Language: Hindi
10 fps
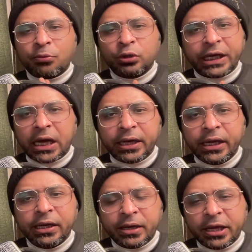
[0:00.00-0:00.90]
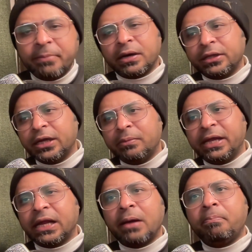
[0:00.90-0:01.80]
आपको दिखानी नहीं पड़ती अब
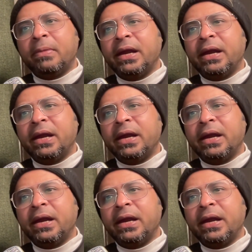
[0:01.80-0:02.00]
लेकिन आप